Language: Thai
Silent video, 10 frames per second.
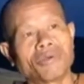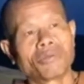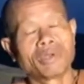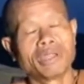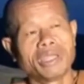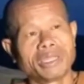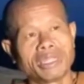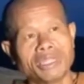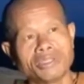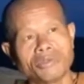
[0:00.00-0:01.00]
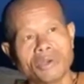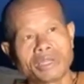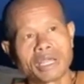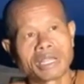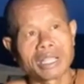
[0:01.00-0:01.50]
ไม่ตกไปในที่
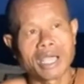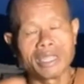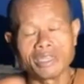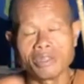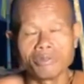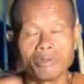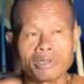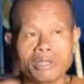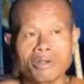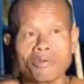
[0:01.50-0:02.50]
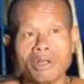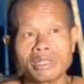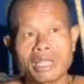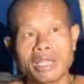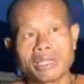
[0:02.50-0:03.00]
ชั่วทางกายที่ชั่วทา
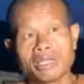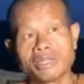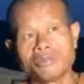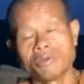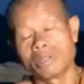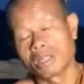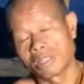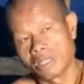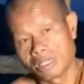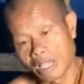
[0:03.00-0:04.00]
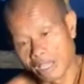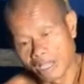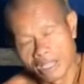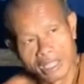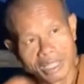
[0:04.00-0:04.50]
งวาจาที่ชั่วทางจิต
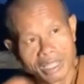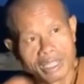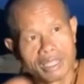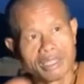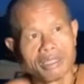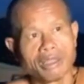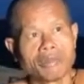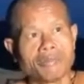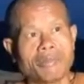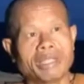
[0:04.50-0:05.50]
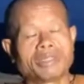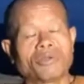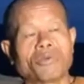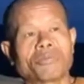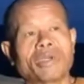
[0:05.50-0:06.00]
ใจ
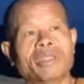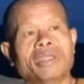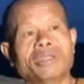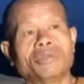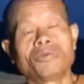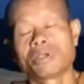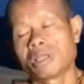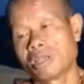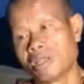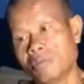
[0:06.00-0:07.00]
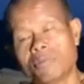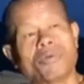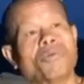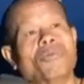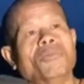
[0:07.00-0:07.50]
ไม่ตกไปในทุกข
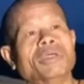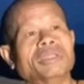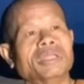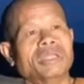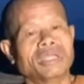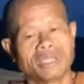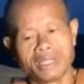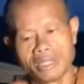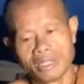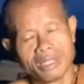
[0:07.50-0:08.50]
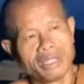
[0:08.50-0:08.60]
ติภูมิแล้วทีนี้